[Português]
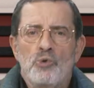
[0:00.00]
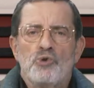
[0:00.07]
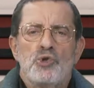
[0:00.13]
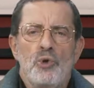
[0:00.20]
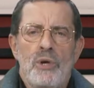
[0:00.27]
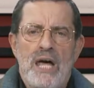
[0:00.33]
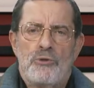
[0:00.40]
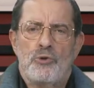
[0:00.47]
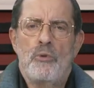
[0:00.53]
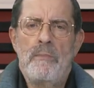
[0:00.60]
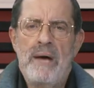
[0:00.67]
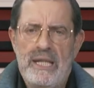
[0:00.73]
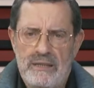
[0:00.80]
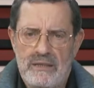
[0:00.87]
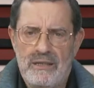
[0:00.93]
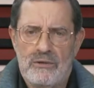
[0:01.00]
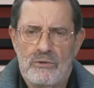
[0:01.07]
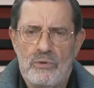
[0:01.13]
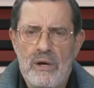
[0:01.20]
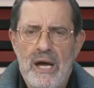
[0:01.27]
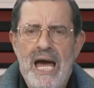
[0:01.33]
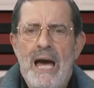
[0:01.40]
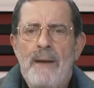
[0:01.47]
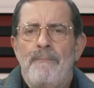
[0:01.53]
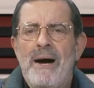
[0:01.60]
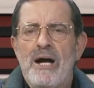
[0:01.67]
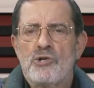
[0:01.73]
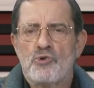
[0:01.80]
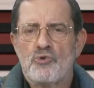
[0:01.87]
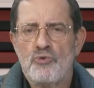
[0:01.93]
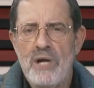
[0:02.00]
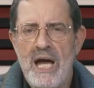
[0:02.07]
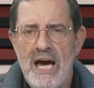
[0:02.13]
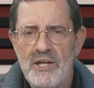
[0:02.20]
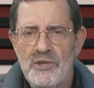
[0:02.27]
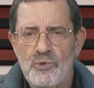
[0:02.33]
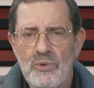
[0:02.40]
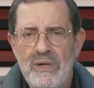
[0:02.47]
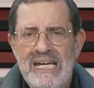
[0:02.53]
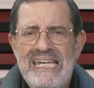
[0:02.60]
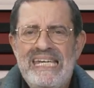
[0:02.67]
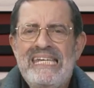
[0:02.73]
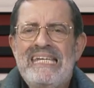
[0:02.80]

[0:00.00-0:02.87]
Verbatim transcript: o seu lado romântico apaixonado